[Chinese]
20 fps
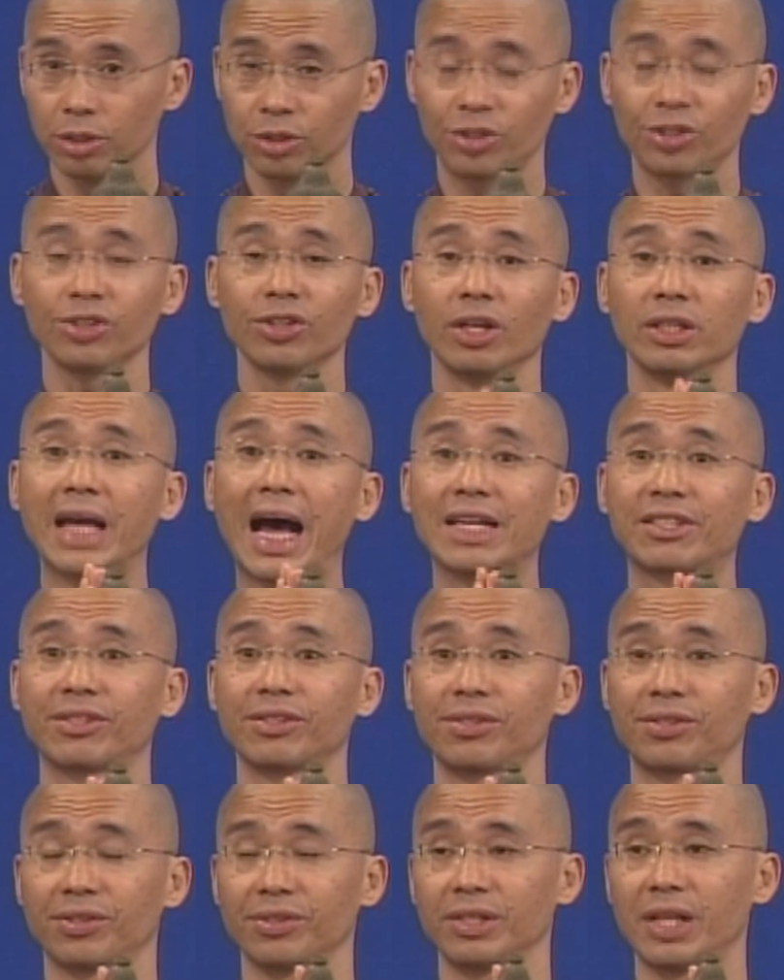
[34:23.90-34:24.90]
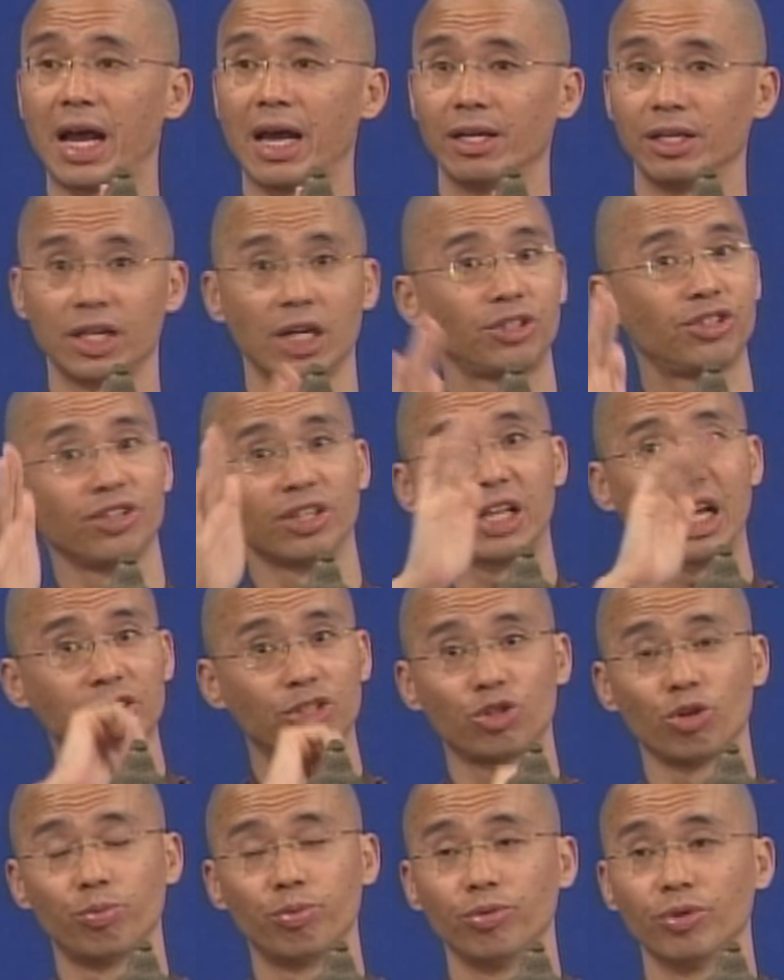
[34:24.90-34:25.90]
智者大师时代，你看智者大
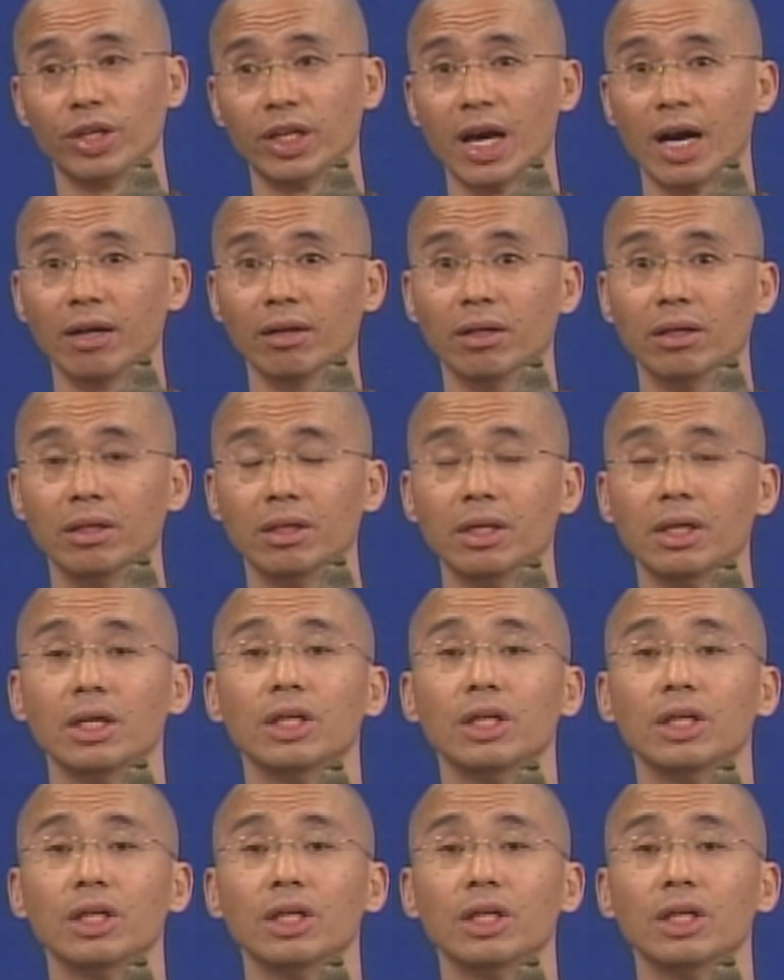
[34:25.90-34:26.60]
师就不一样了。